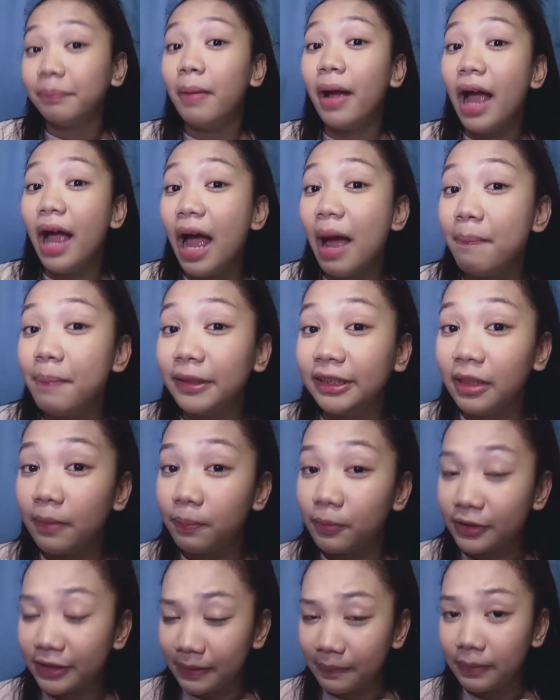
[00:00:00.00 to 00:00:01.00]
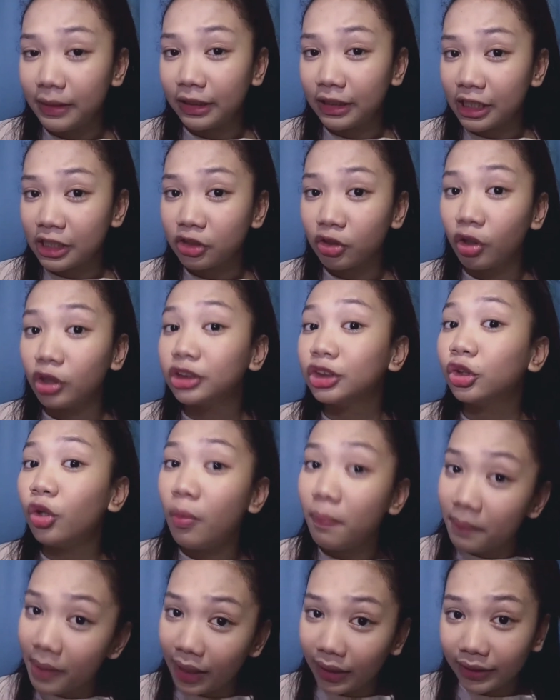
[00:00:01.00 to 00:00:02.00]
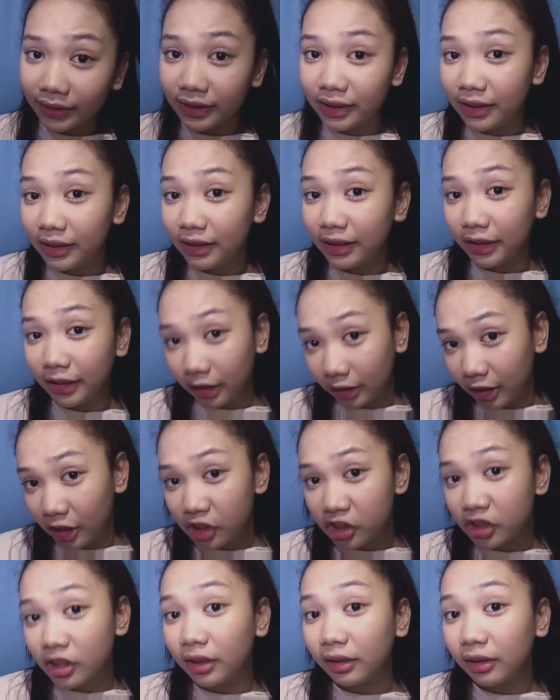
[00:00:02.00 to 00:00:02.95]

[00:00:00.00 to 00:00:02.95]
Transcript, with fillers: pang-apat na posibleng rason kung bakit hindi ka crush ng